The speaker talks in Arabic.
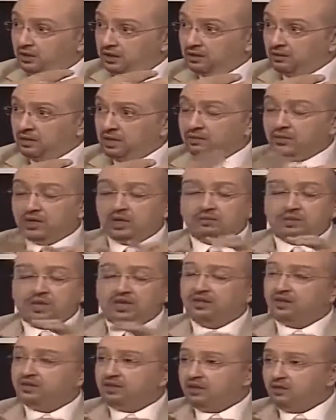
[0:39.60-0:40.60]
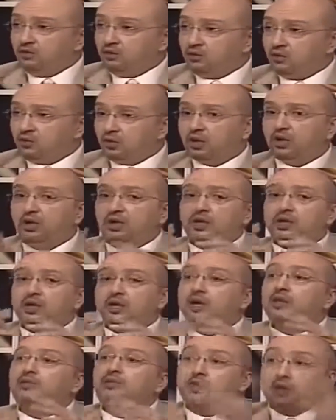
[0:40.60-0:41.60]
تمام المادتين دول
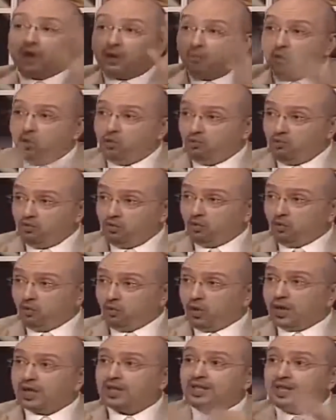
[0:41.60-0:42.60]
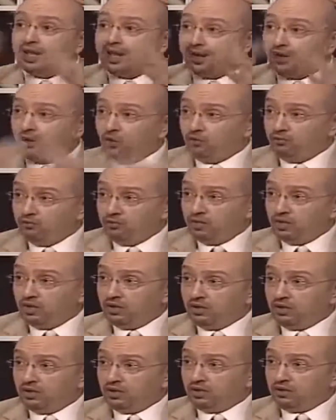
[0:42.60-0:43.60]
اضطرابهم واختلالهم
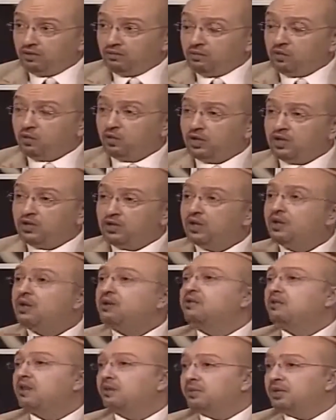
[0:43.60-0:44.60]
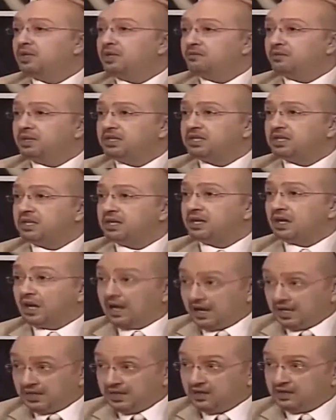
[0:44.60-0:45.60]
بيؤدي الى اضطرابات المزاج
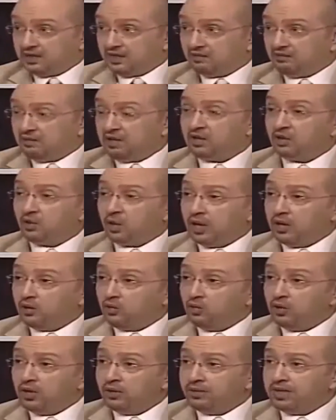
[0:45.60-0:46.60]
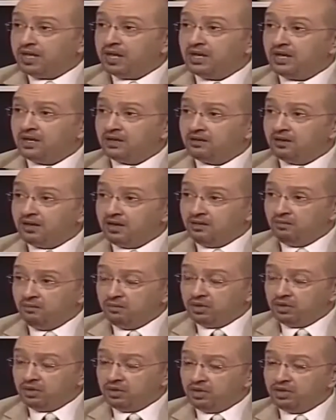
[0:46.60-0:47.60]
عاده من يعانون من الاكتئاب
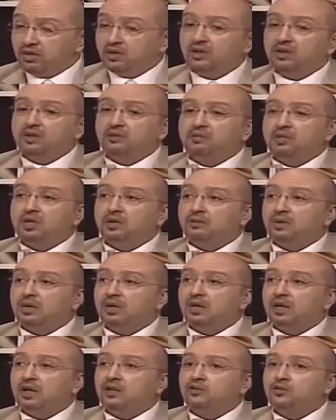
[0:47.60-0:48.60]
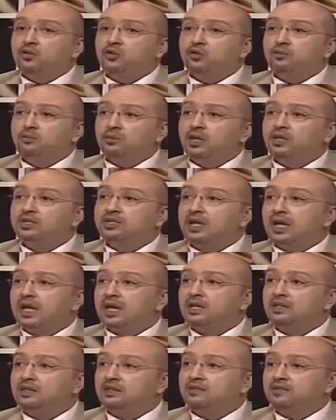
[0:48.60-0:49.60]
بيبقى عندهم نقص
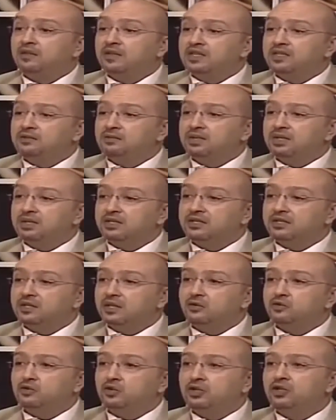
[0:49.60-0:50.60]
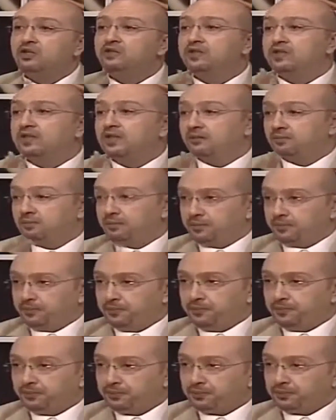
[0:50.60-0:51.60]
حاد في نسبه السيروتونين في الدم
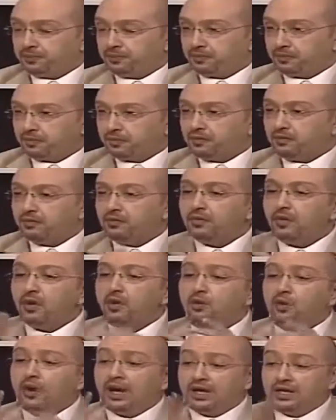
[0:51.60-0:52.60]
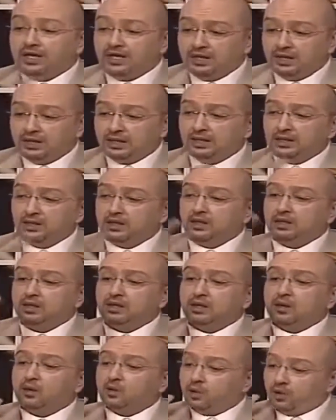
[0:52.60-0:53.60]
وعليه
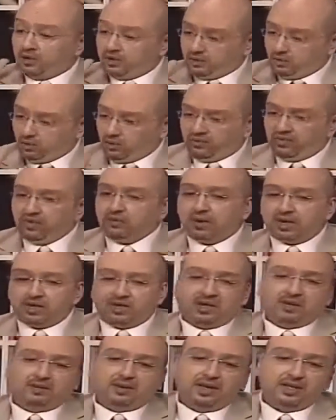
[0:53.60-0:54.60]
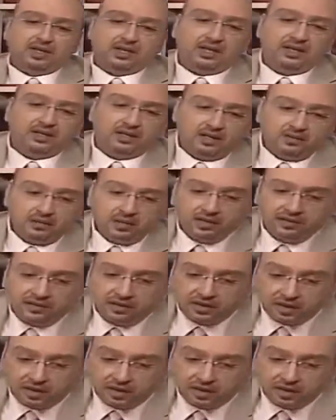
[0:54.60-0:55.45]
وفي بعض الابحاث قالت ان بيبقى في